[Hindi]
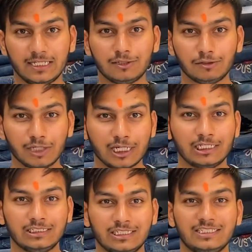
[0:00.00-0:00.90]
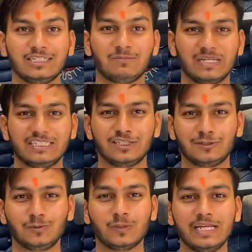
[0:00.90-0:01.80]
की जो कि कलर चेंजिंग मैजिक
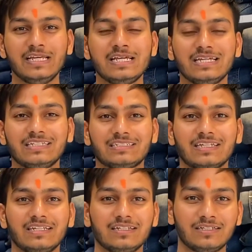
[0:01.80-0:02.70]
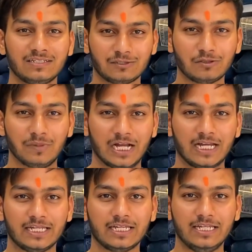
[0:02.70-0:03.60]
शू है इसके इसको
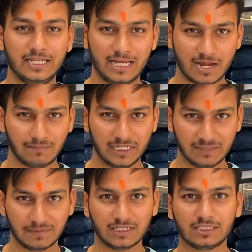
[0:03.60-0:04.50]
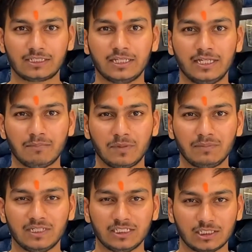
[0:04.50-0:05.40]
मंगाने के लिए आप डीएम कर सकते हैं नंबर
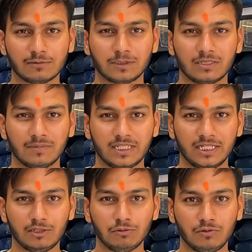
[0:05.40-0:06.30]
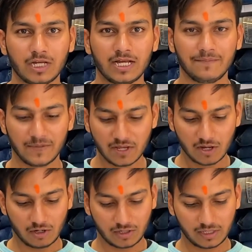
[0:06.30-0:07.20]
मैं डिस्क्रिप्शन में दे ही दूँगा
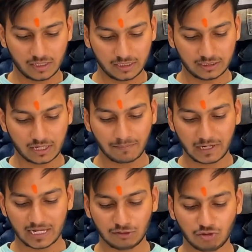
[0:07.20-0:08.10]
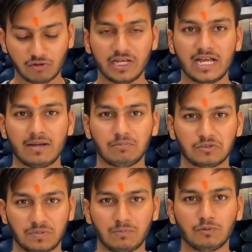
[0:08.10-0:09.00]
और इसका प्राइस जो है आप उस
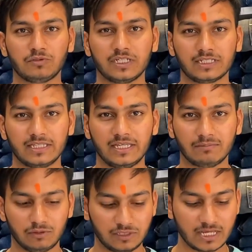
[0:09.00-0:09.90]
पर पूछ सकते हैं मुझसे